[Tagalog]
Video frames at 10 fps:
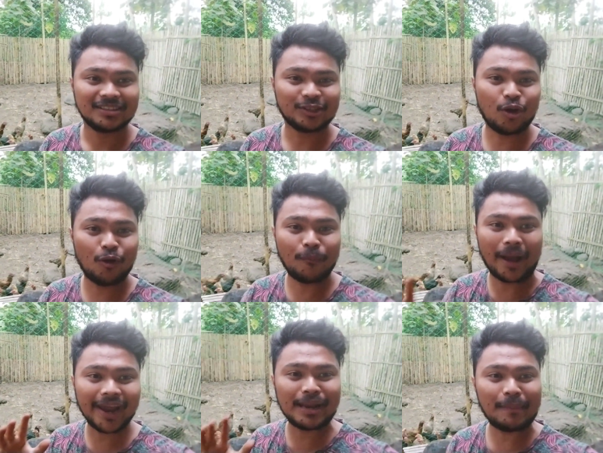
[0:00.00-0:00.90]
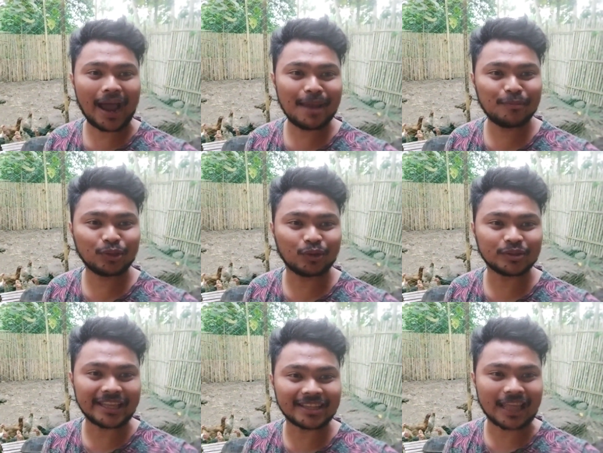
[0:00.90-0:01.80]
So bagay na bagay po to
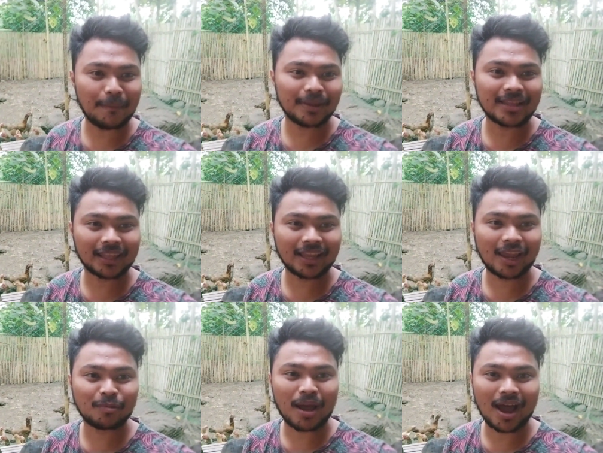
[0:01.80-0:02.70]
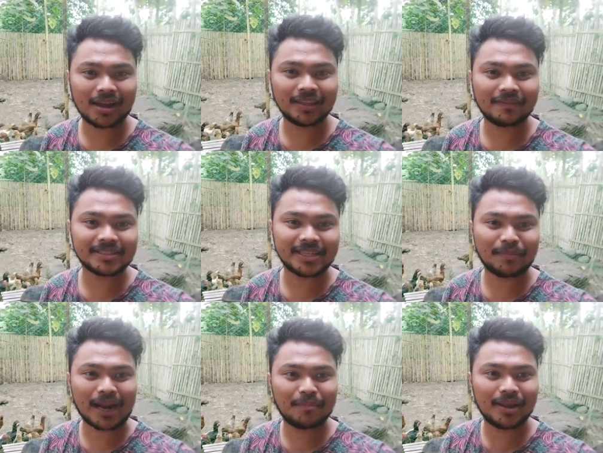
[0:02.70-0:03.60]
sa itatopic natin ngayon mga ka-native kasi
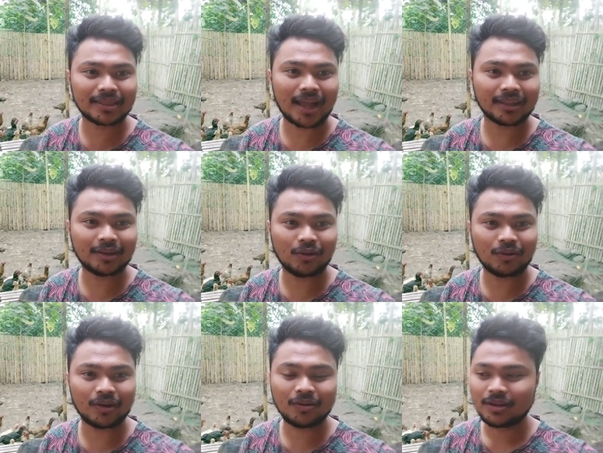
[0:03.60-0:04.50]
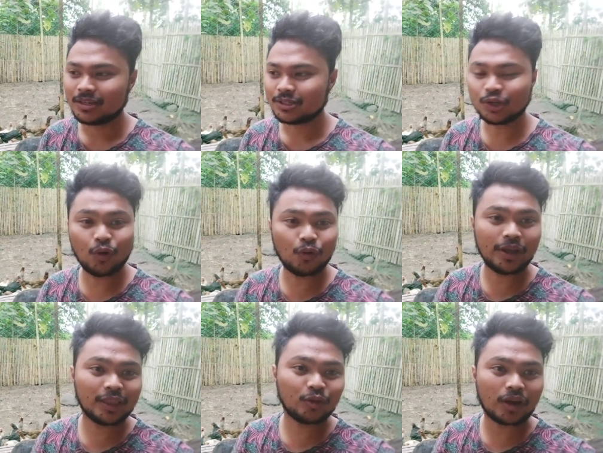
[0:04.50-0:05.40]
marami nagtatanong. Ano? So
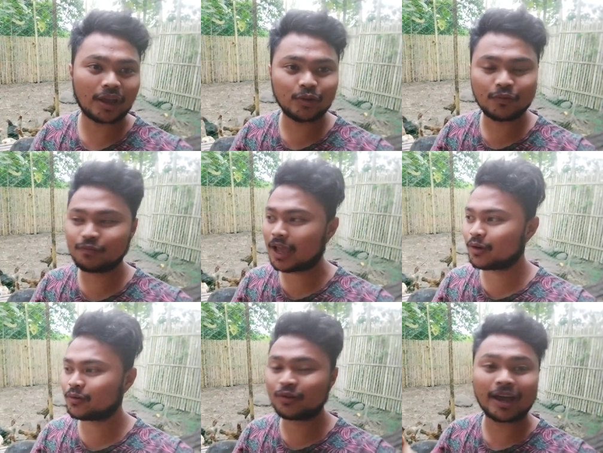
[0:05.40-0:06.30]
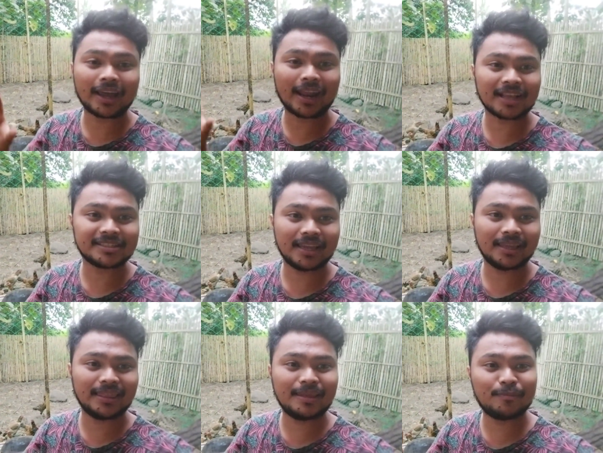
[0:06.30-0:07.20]
ulitin ko lang yung vlog ko nung nakaraan
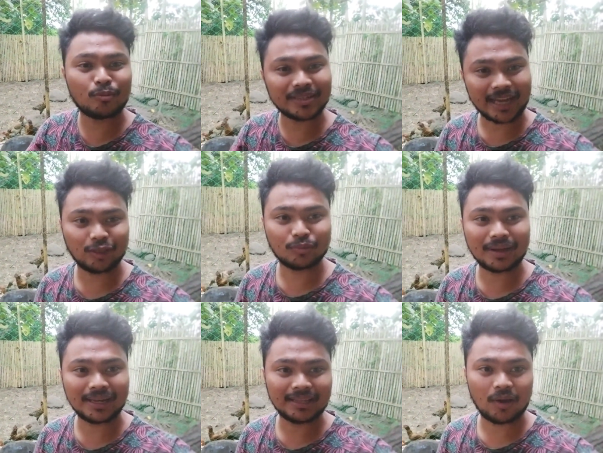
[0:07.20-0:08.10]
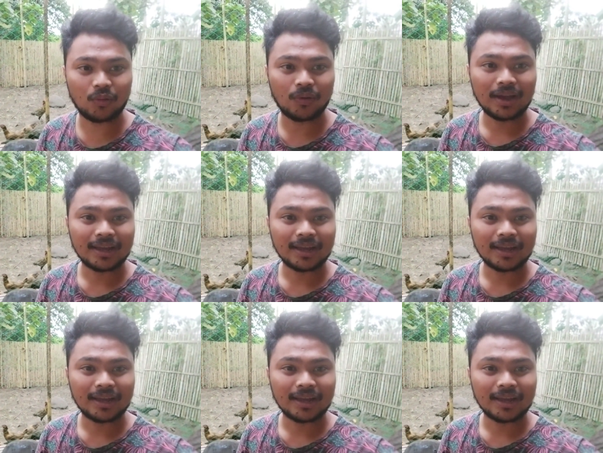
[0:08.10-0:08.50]
kasi hindi po masyadong malinaw.